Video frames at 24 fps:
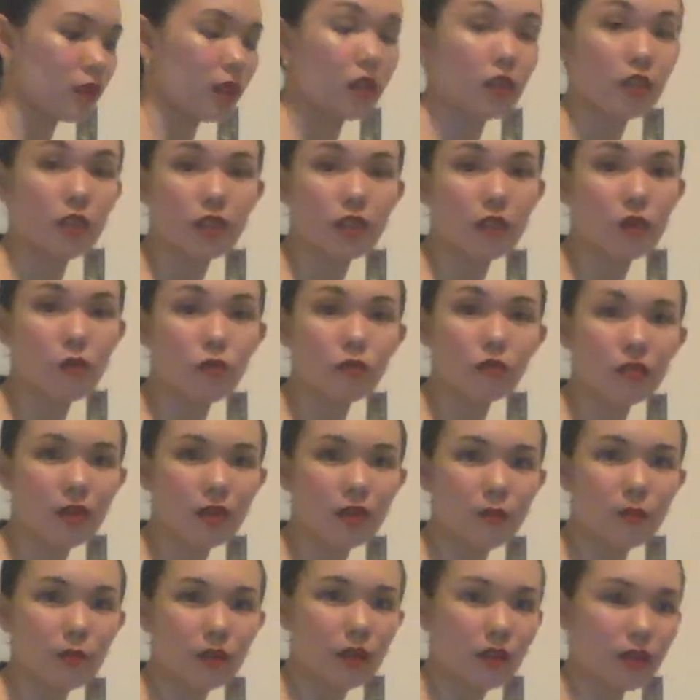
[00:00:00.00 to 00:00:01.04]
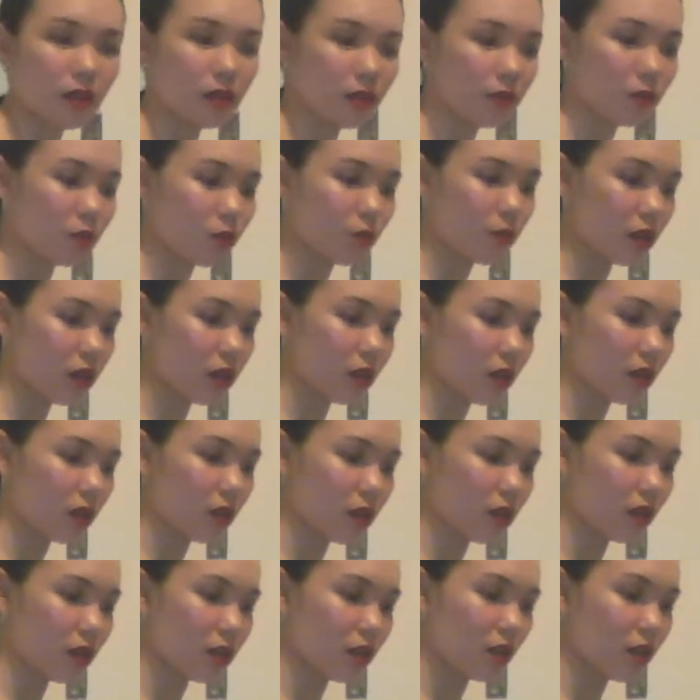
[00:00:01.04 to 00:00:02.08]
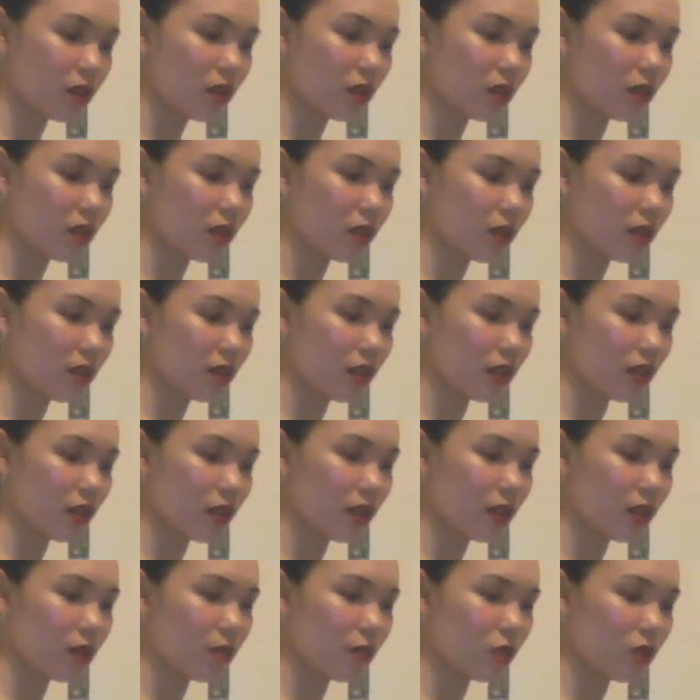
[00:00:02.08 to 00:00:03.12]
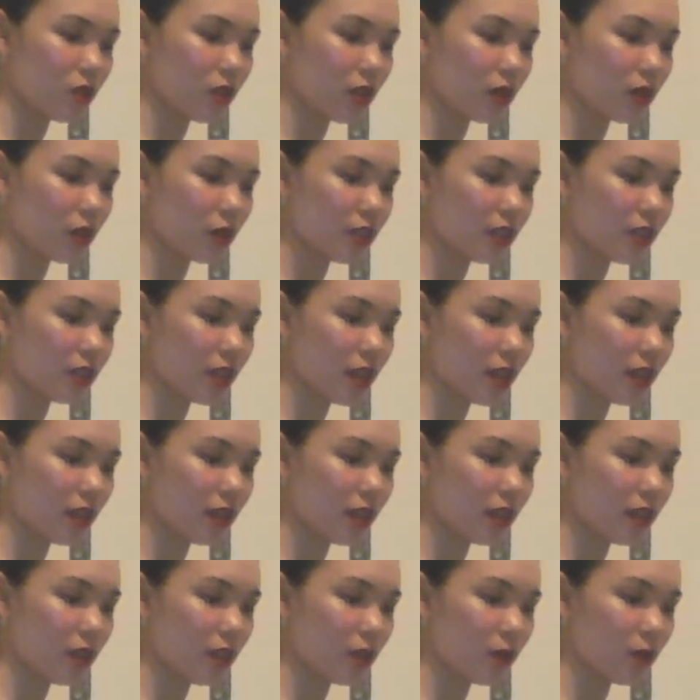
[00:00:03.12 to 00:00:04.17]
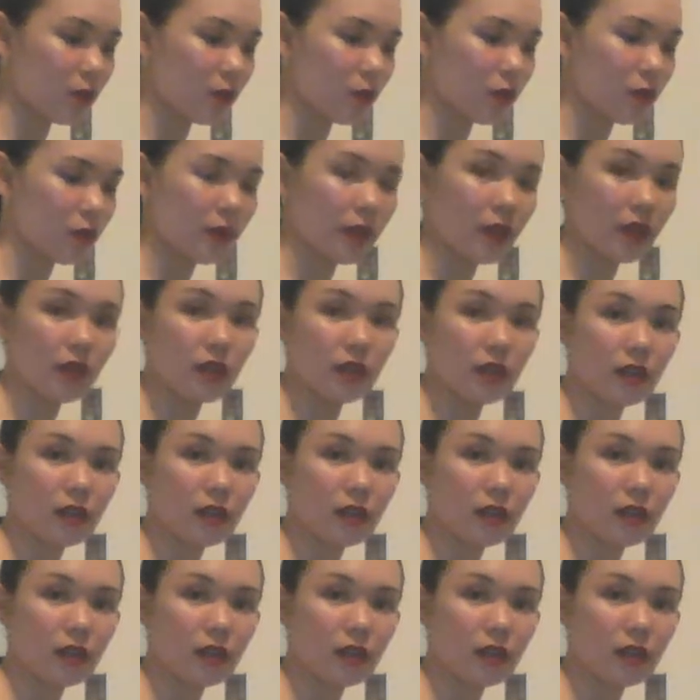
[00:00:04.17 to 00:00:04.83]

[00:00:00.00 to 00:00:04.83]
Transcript: Hindi daw ako nakabili ng tubig. Kalimutan ko, excited na ako. Ano. Eh.